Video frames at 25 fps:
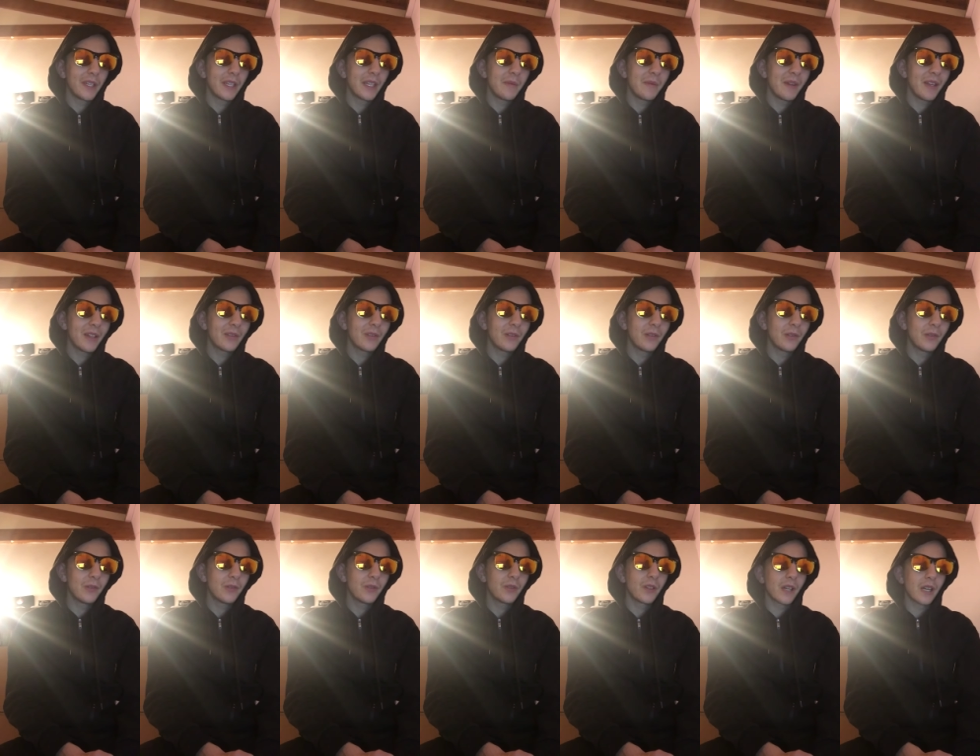qu'il mérite le
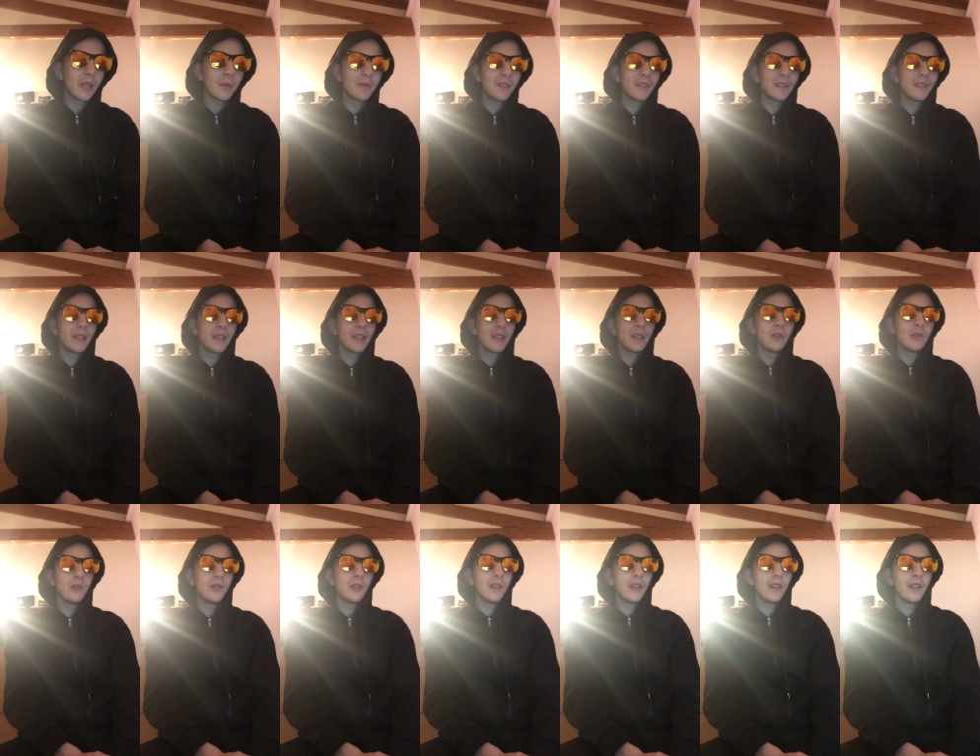nom de Remy
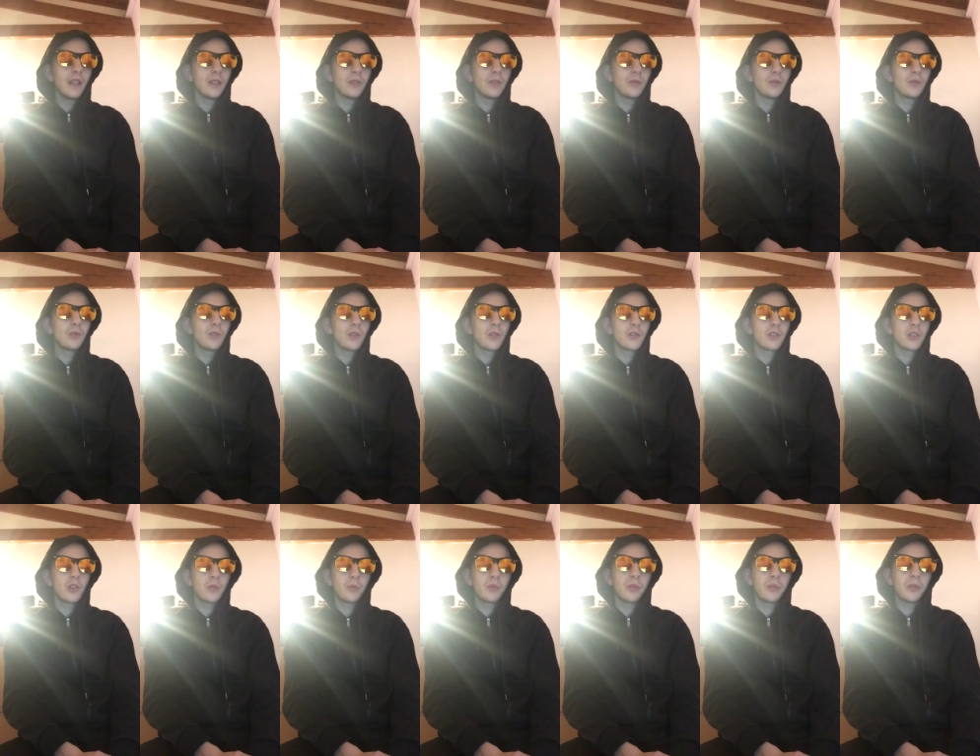Stelio et toujours le
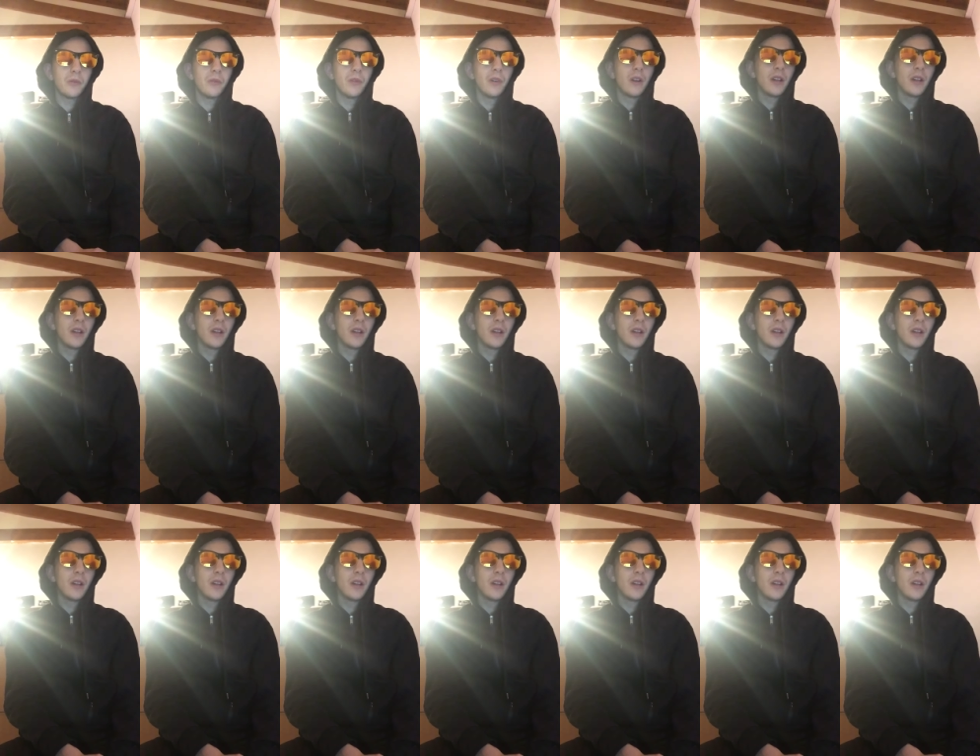champion.